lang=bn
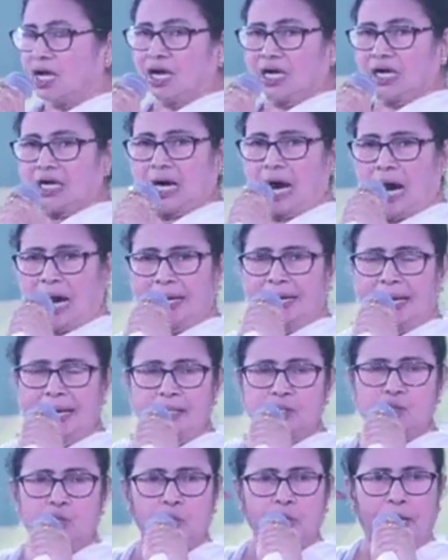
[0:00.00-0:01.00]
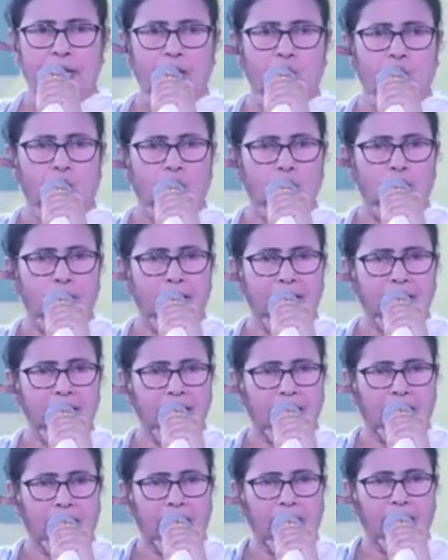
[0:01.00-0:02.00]
কানে শুনে করবেন
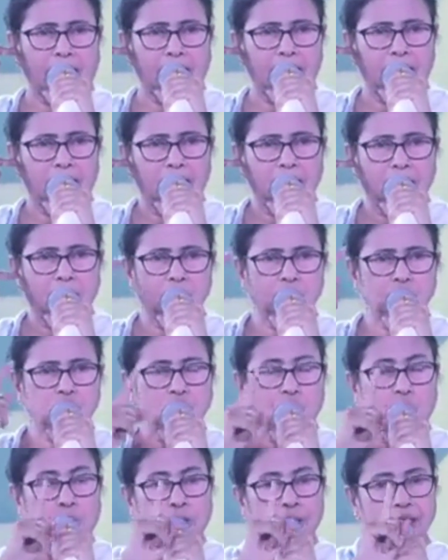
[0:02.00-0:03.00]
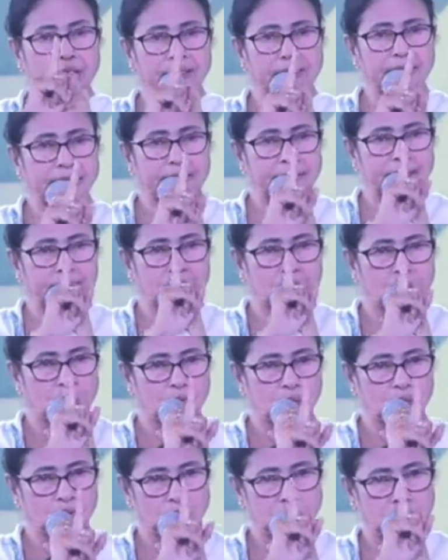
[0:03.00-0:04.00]
না চোখে দেখে করুন